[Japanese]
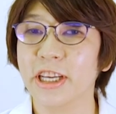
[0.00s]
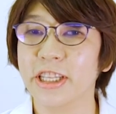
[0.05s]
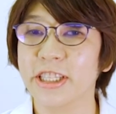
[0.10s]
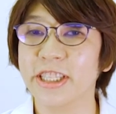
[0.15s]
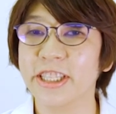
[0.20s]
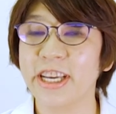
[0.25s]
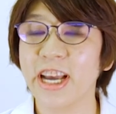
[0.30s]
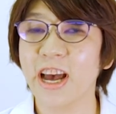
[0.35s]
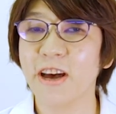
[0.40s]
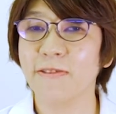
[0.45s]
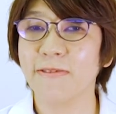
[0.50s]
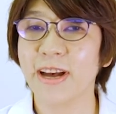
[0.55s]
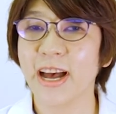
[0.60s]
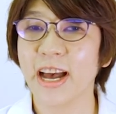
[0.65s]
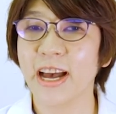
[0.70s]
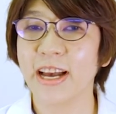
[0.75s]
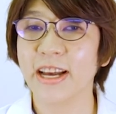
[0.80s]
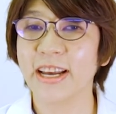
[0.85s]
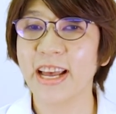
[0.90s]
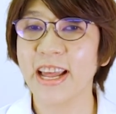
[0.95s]
チア
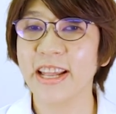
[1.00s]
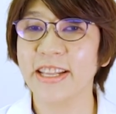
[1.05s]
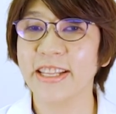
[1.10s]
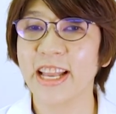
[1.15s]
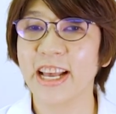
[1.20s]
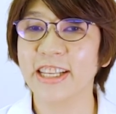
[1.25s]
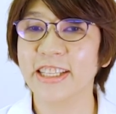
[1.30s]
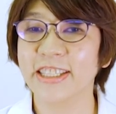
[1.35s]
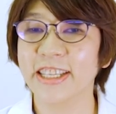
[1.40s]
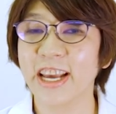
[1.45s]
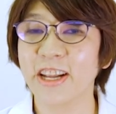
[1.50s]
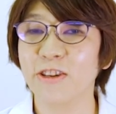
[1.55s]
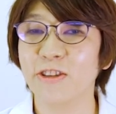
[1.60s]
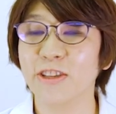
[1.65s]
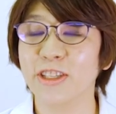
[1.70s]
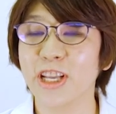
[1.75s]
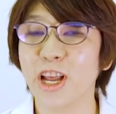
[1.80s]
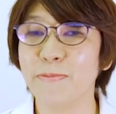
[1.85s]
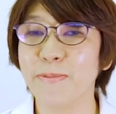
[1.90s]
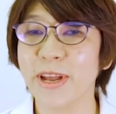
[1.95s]
は「がん助け
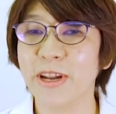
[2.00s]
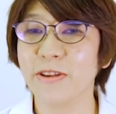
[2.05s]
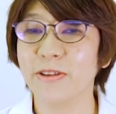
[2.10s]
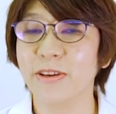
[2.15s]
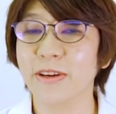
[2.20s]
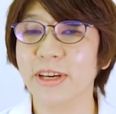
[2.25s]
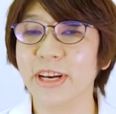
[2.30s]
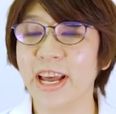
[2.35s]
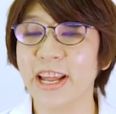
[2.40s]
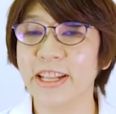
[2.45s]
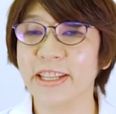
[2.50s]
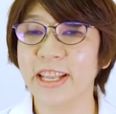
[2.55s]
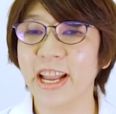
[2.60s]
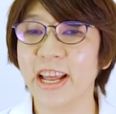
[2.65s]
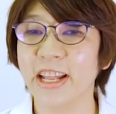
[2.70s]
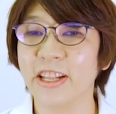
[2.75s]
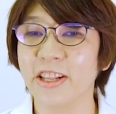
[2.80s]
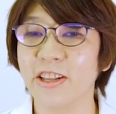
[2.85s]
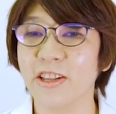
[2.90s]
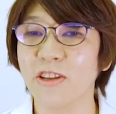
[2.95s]
る食べる簡
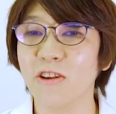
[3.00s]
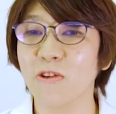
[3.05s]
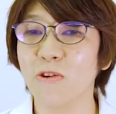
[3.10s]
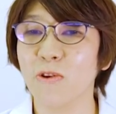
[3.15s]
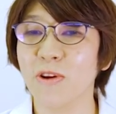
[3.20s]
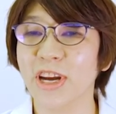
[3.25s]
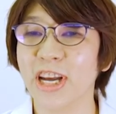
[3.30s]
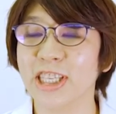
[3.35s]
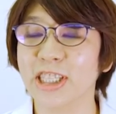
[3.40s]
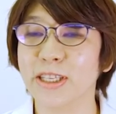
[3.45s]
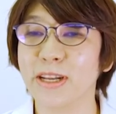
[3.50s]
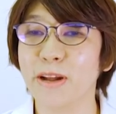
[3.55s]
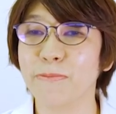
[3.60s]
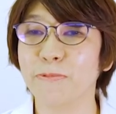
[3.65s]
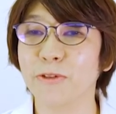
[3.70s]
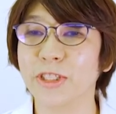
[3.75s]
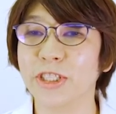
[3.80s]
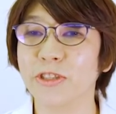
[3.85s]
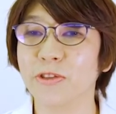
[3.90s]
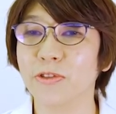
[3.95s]
単」の頭
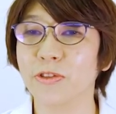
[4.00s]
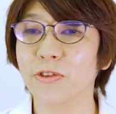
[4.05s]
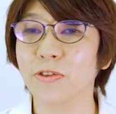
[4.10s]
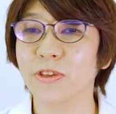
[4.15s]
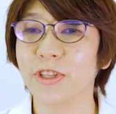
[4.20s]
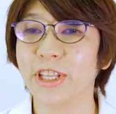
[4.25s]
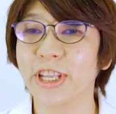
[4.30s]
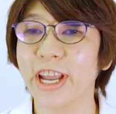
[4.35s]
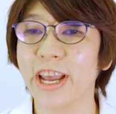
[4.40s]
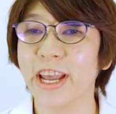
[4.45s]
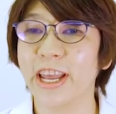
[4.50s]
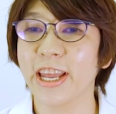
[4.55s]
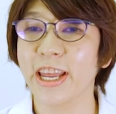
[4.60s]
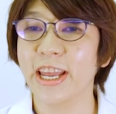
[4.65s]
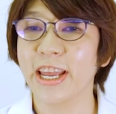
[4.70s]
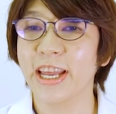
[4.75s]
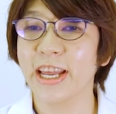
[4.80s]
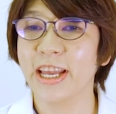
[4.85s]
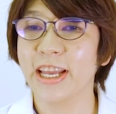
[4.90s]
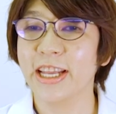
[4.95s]
文字を取って
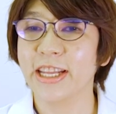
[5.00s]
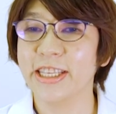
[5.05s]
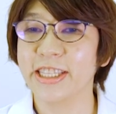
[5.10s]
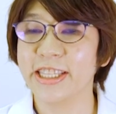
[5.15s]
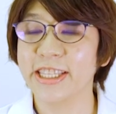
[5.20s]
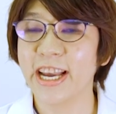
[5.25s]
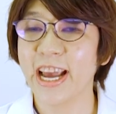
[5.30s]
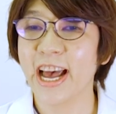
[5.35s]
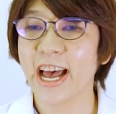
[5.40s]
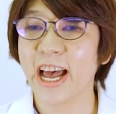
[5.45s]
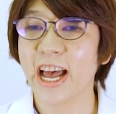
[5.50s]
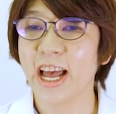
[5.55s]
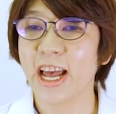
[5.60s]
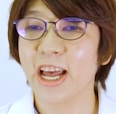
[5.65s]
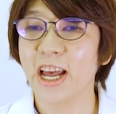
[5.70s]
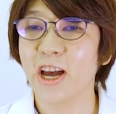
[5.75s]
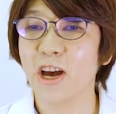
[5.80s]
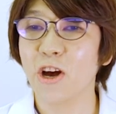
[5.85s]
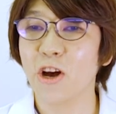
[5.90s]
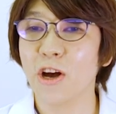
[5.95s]
チア
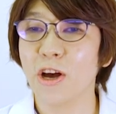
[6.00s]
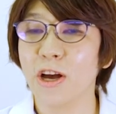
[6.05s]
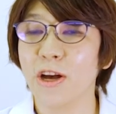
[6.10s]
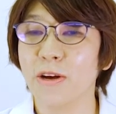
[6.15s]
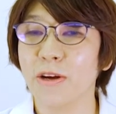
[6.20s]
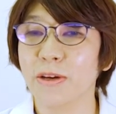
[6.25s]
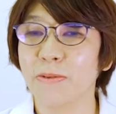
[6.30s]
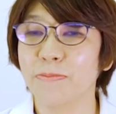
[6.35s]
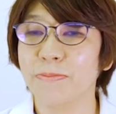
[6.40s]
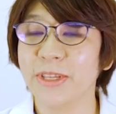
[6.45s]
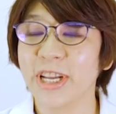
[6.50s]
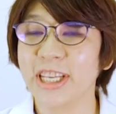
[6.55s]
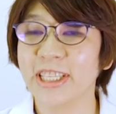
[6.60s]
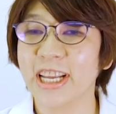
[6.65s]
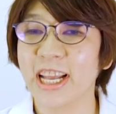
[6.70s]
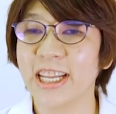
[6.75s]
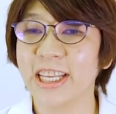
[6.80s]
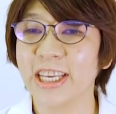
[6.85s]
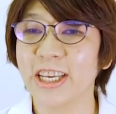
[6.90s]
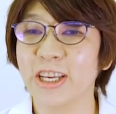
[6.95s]
皆
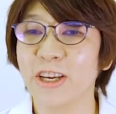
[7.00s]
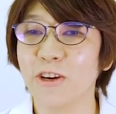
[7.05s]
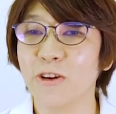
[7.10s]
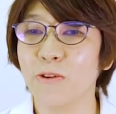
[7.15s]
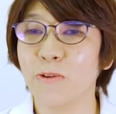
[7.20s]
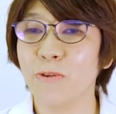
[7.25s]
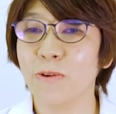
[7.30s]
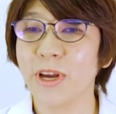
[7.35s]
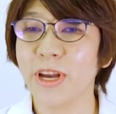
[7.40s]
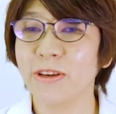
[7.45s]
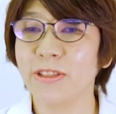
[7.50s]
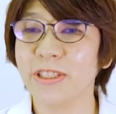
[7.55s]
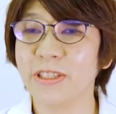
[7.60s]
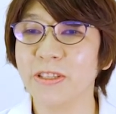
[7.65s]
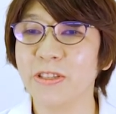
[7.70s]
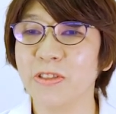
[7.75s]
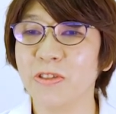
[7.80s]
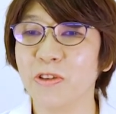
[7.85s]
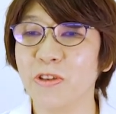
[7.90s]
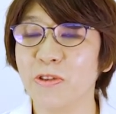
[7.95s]
さんに応援をす
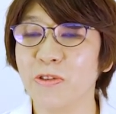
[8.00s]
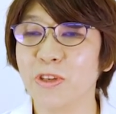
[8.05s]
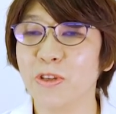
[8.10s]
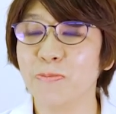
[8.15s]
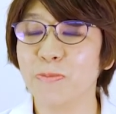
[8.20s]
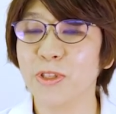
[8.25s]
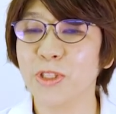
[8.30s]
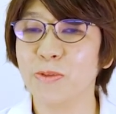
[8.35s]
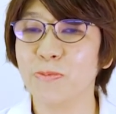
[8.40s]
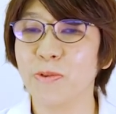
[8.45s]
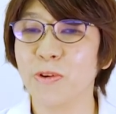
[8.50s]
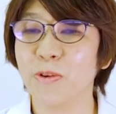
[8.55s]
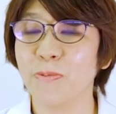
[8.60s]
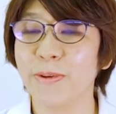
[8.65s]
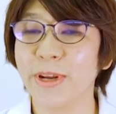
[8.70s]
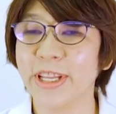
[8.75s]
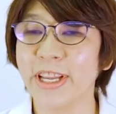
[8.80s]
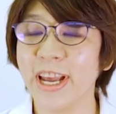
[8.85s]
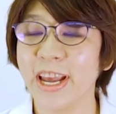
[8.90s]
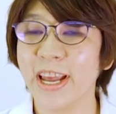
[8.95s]
るという気持ちも込
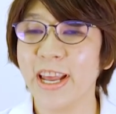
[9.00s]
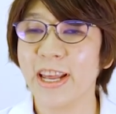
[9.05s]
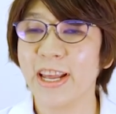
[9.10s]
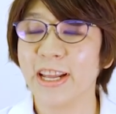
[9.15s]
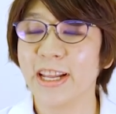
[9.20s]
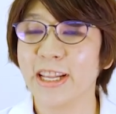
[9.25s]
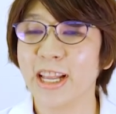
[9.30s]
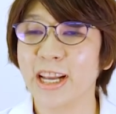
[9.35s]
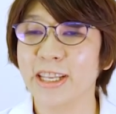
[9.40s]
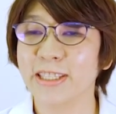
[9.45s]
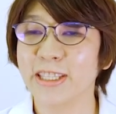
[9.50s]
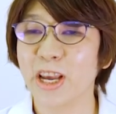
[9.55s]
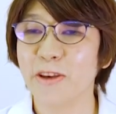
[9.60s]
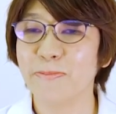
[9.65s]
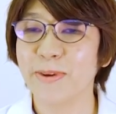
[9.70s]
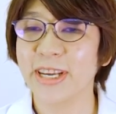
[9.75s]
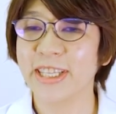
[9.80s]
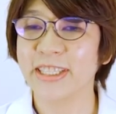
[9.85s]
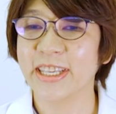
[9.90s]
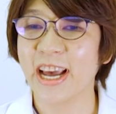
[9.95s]
めて名付け
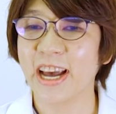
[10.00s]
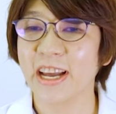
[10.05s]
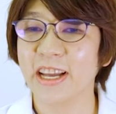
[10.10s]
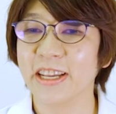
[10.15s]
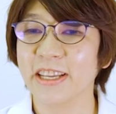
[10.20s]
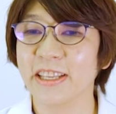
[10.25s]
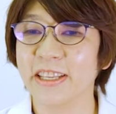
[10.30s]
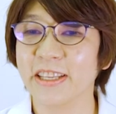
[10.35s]
ました